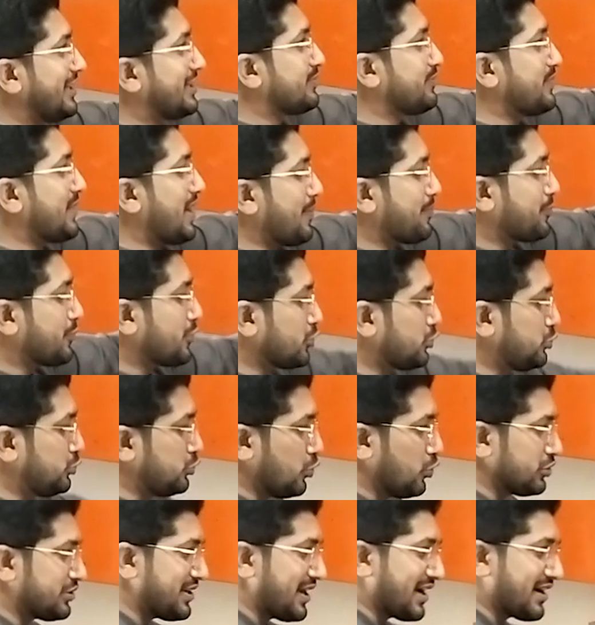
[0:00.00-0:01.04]
इसमें आपको
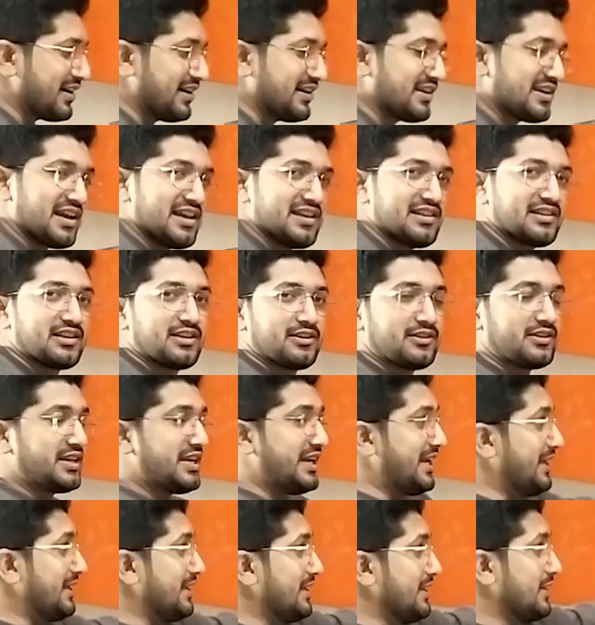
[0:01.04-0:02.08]
दो चेकर टाइप
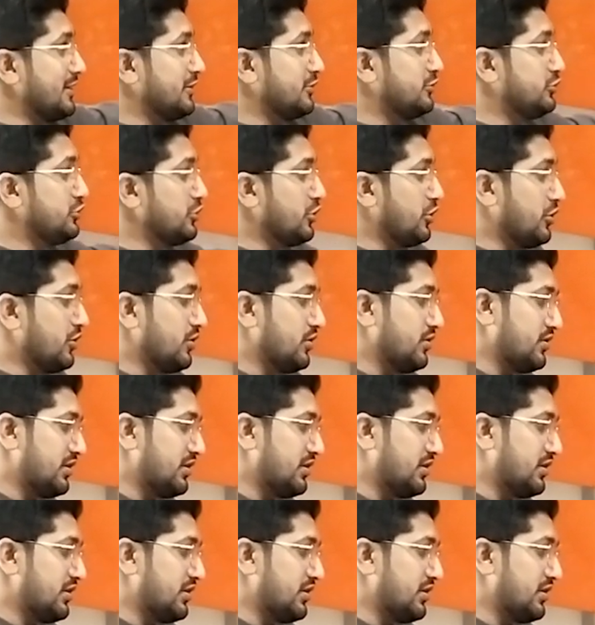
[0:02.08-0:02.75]
की जो